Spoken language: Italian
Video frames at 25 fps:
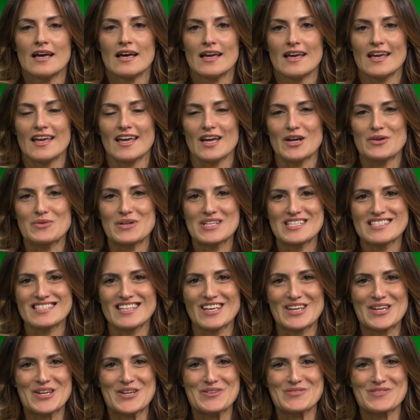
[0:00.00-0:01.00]
Eh,
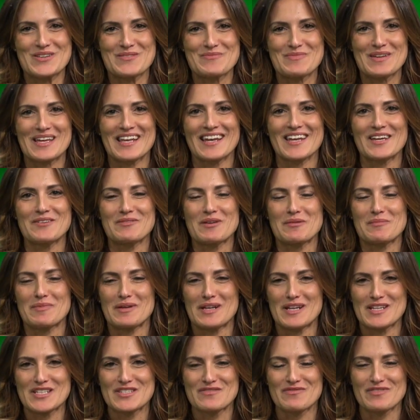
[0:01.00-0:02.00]
questa è una bella, una
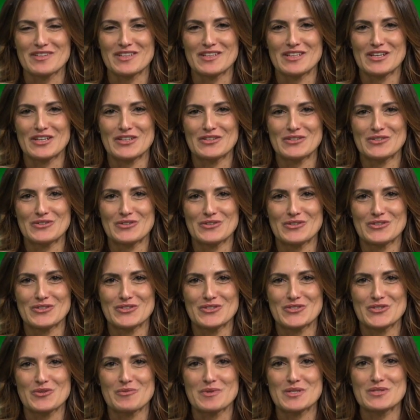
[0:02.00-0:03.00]
bella sfida.
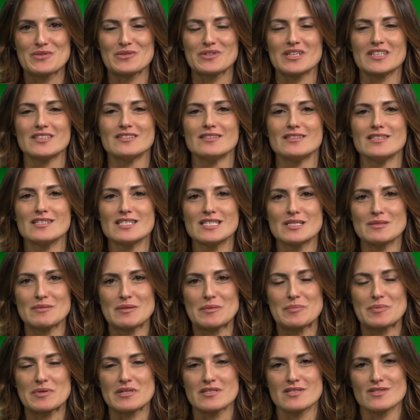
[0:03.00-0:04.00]
Io ci ho messo
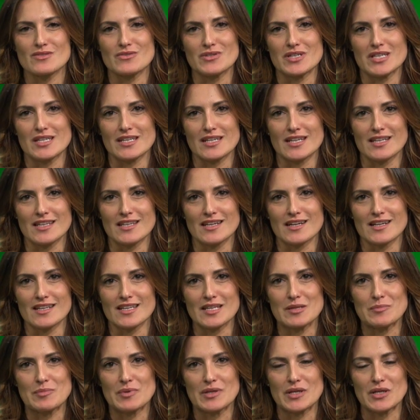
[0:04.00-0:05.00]
tantissima passione negli
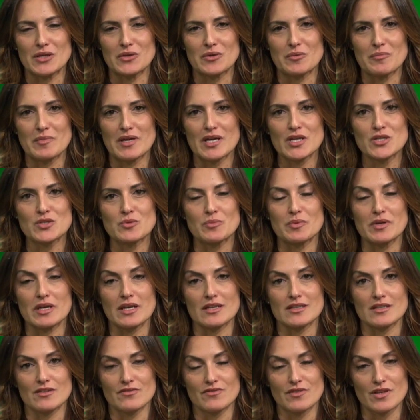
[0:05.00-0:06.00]
anni per il commercio
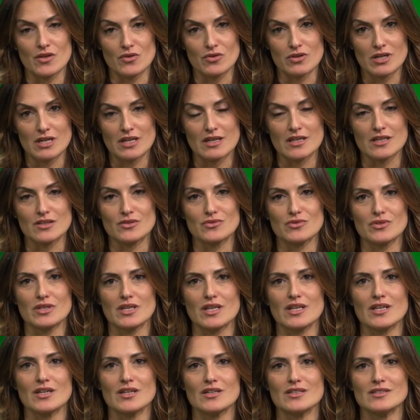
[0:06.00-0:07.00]
perché davvero credo
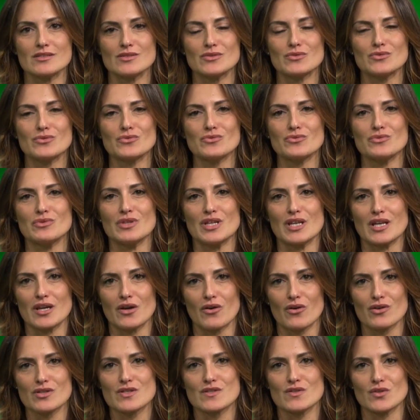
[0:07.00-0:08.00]
che tutti i
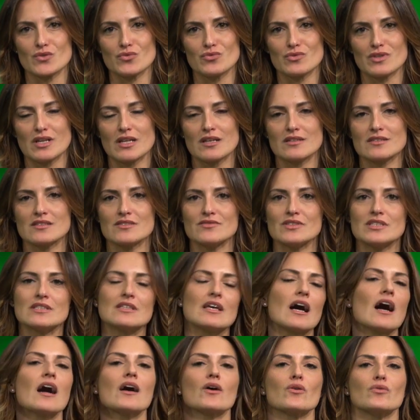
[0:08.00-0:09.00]
negozi, tutte le
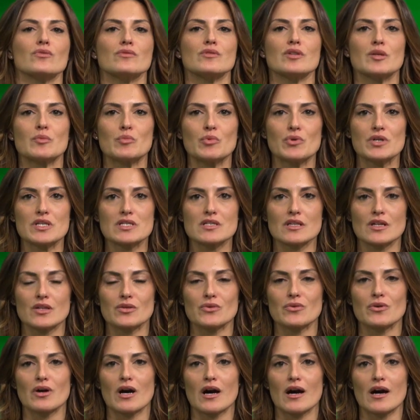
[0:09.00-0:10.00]
attività
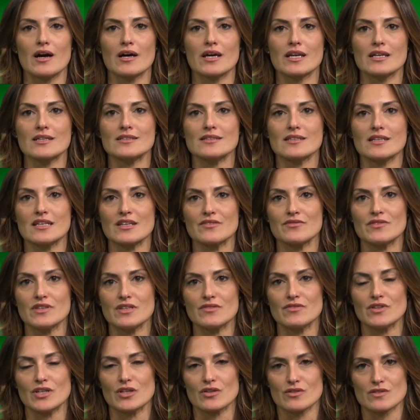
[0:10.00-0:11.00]
contribuiscano a rendere
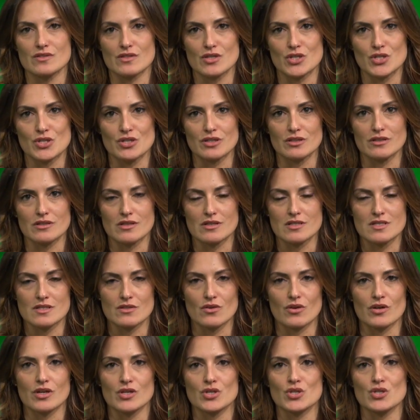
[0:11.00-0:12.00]
vivi i nostri centri
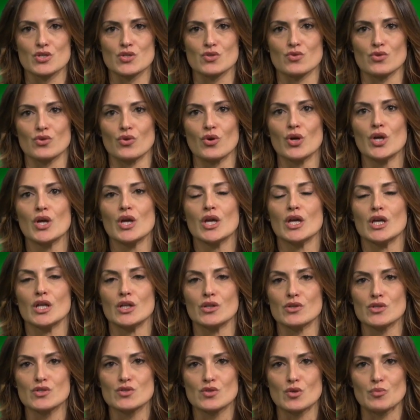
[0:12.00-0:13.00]
storici, sono il
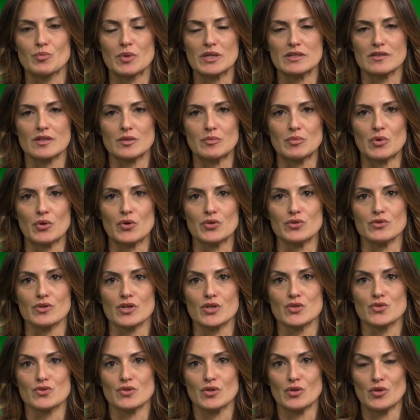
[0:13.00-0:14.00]
nostro patrimonio.
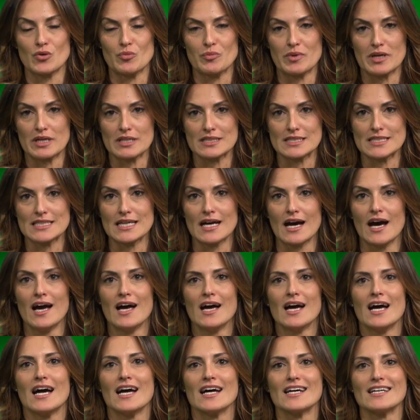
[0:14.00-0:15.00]
Regione Lombardia
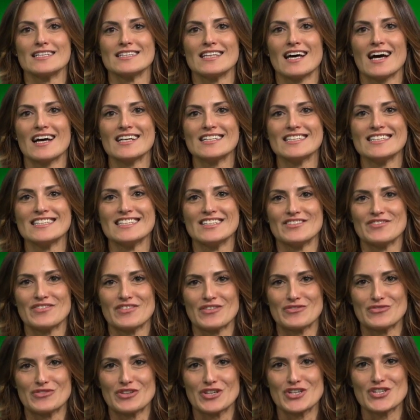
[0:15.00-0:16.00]
eh, da anni
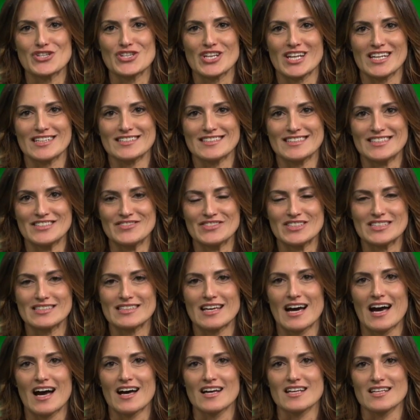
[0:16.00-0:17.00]
favorisce le
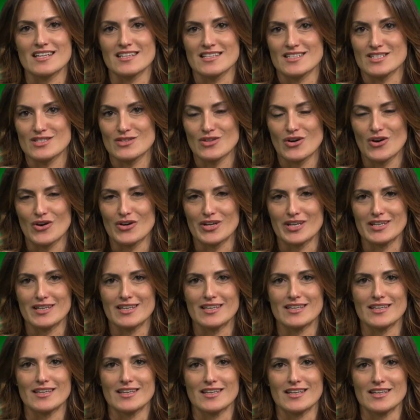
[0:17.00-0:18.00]
attività eh,
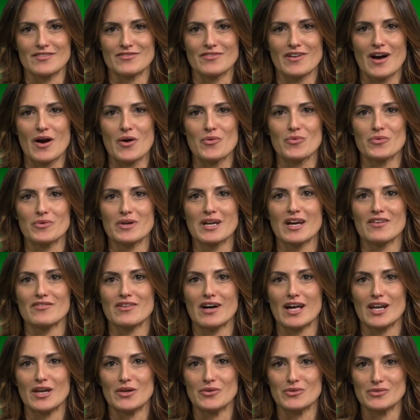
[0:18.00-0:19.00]
storiche, ne fa un
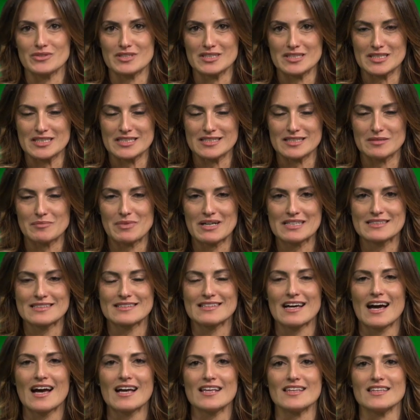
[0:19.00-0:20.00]
cavallo di, di
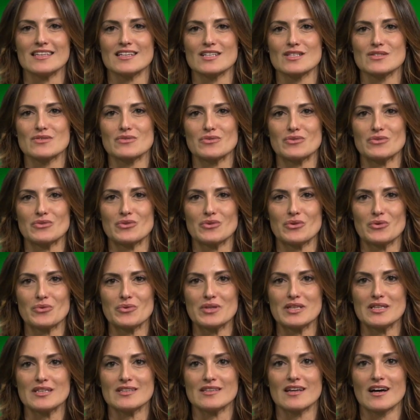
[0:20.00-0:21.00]
battaglia, sono
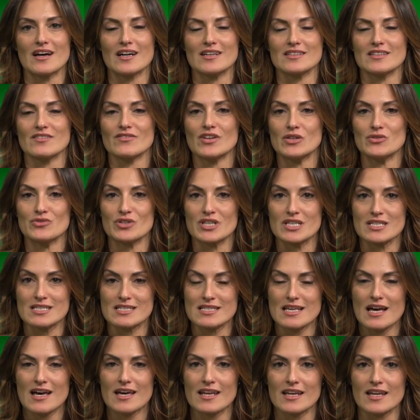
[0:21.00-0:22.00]
quindi da, da,
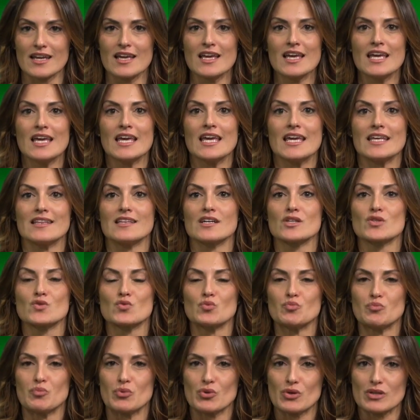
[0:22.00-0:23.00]
valorizzare e da
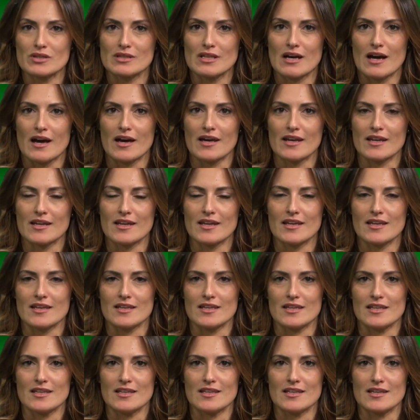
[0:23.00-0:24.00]
supportare
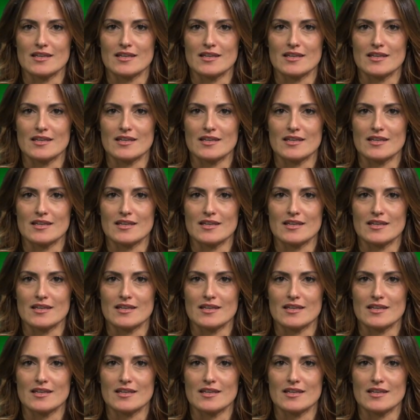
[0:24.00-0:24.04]
in,